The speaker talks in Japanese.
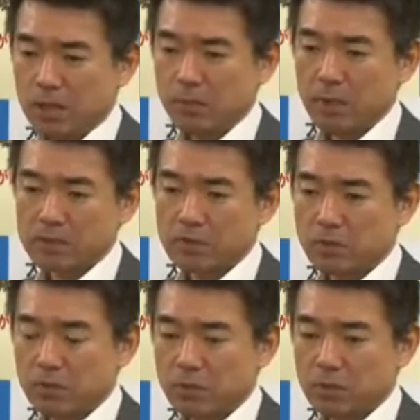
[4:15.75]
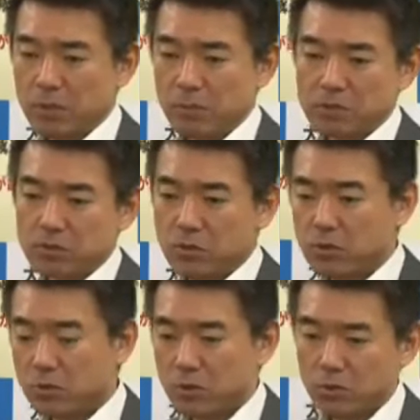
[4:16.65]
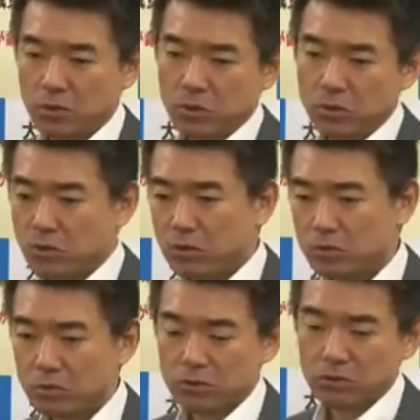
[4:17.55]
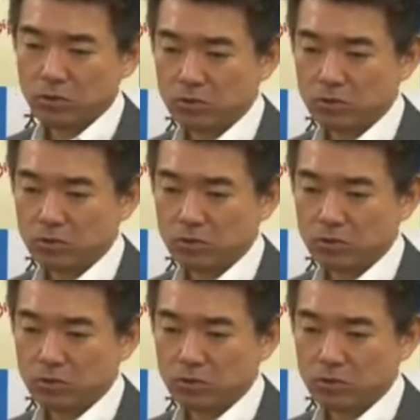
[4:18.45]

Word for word: 原発の原発を